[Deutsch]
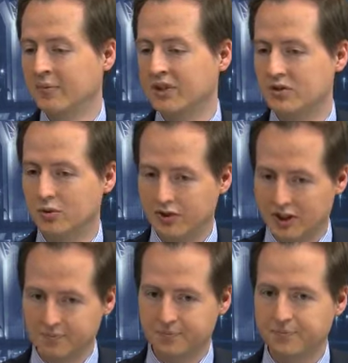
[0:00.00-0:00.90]

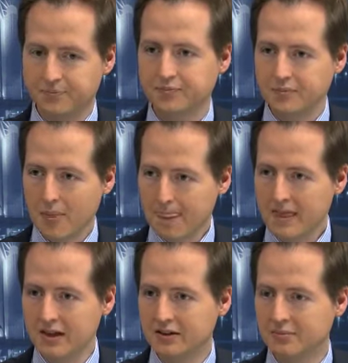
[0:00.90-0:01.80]
Insofern
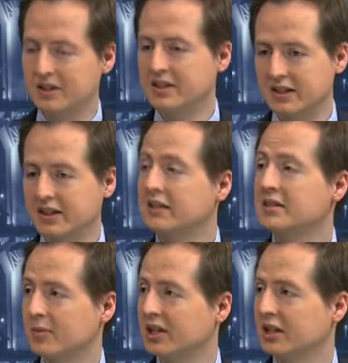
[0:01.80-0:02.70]
ist eine
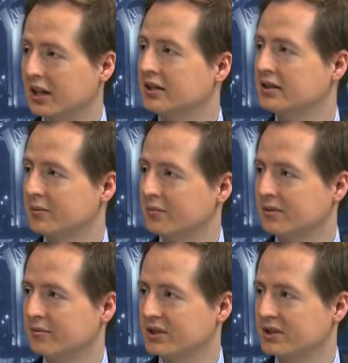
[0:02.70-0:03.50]
ganze Menge Geld im,